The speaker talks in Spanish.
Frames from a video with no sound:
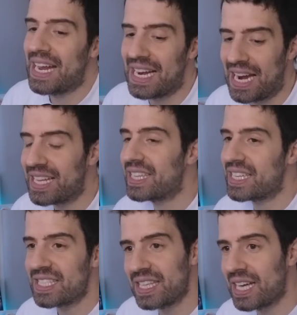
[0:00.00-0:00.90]
la
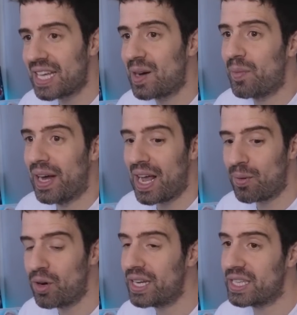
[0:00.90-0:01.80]
electricidad te hagan pagar a
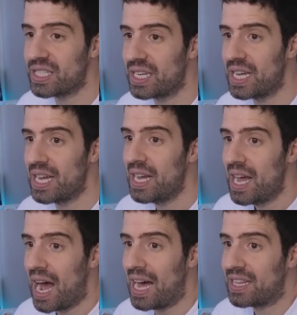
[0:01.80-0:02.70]
vos que te llegue
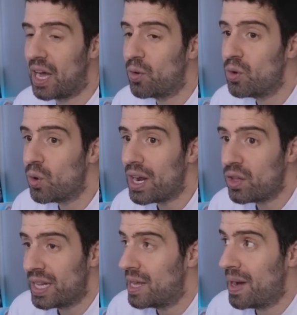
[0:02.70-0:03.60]
hasta un lugar
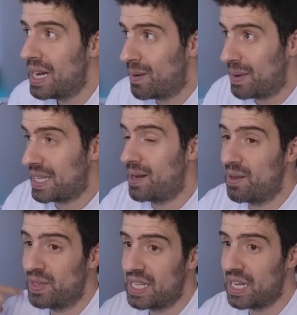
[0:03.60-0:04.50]
donde además le vas a a
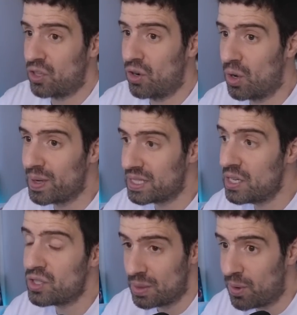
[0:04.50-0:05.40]
beneficiar a todos los
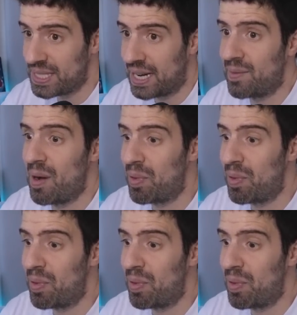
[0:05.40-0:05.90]
vecinos y vos vas a ganar más